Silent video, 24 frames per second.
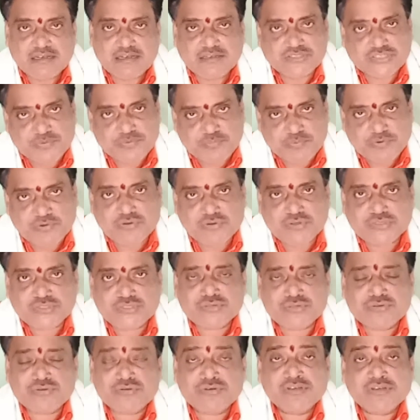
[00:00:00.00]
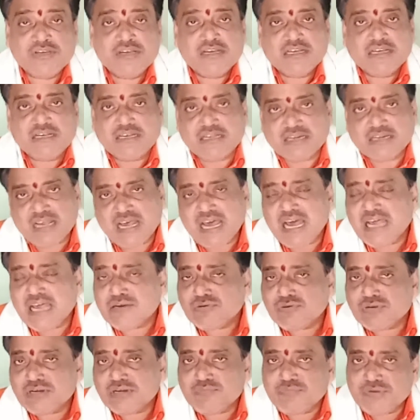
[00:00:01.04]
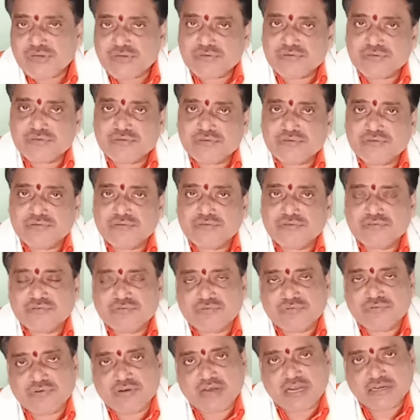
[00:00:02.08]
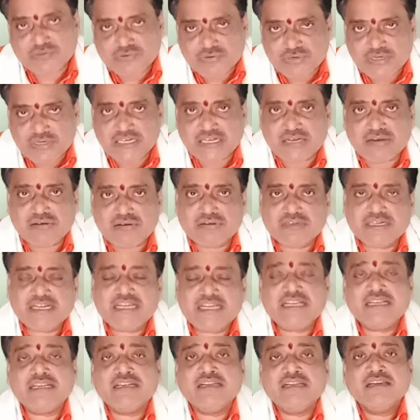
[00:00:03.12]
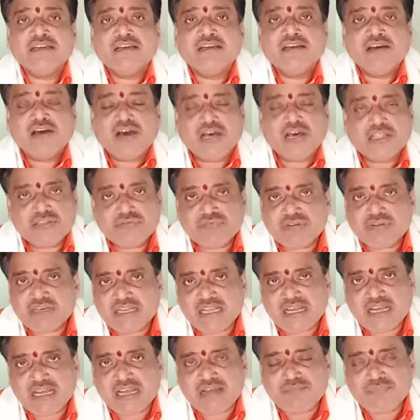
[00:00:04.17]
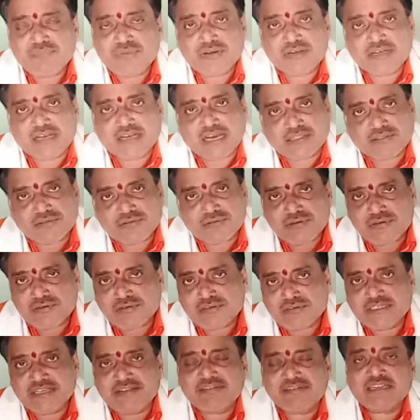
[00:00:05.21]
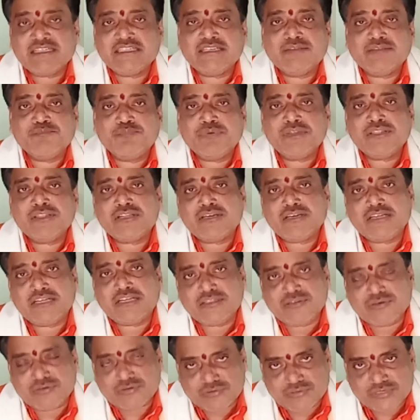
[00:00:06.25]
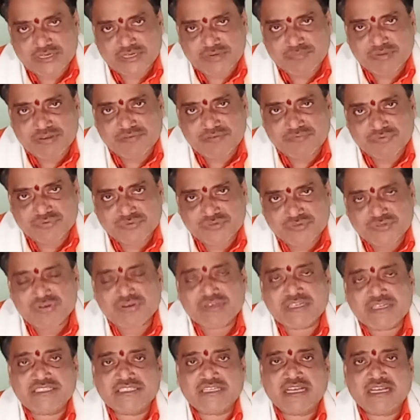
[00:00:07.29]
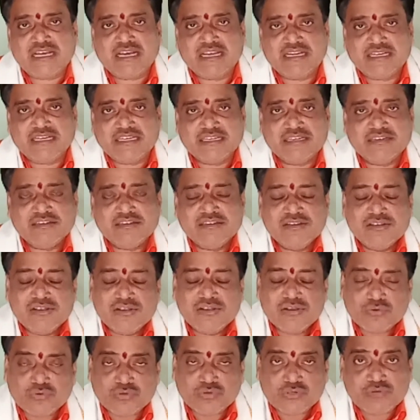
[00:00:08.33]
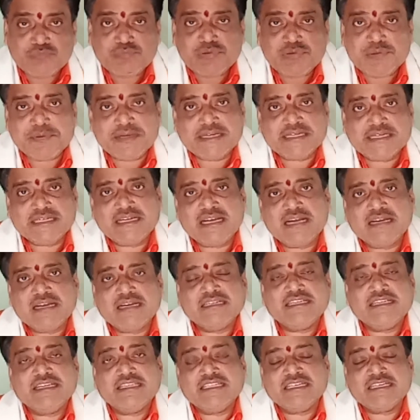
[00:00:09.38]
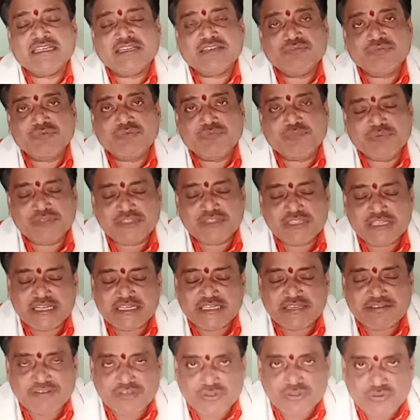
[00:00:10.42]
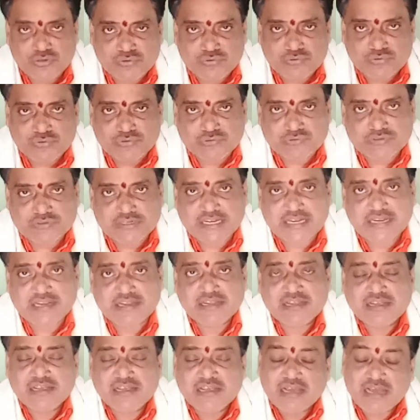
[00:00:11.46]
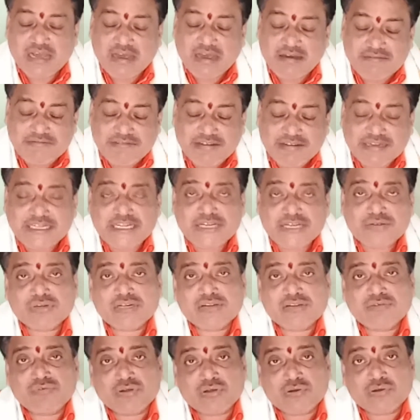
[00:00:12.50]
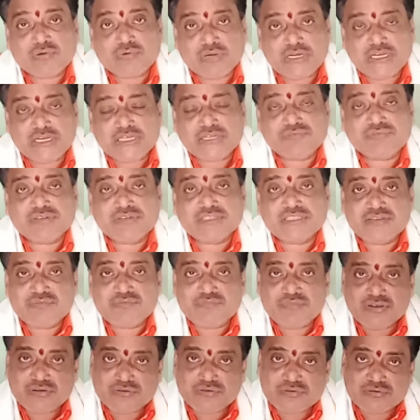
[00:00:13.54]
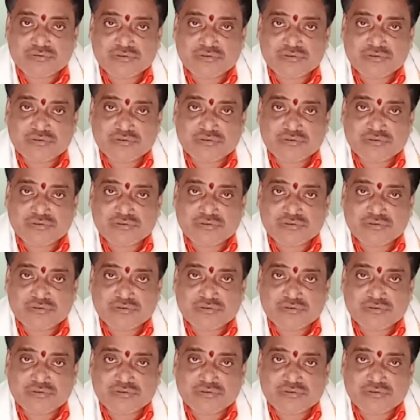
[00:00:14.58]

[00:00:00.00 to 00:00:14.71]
చెప్పుకోవచ్చు గ్రహాలు కూడా మీకు అనుకూలంగా ఉన్నాయి అందువల్ల మీరు గతంలో ఏమైనా ఇబ్బందులు ఎదుర్కొంటే మీ ఉద్యోగరీత్యా కానీ కుటుంబ పరంగా కానీ ఏదైనా ఇబ్బందులు అయ్యేవి ఎదుర్కొంటుంటే అవన్నీ కూడా ఒక కొలిక్కు వచ్చి మీకు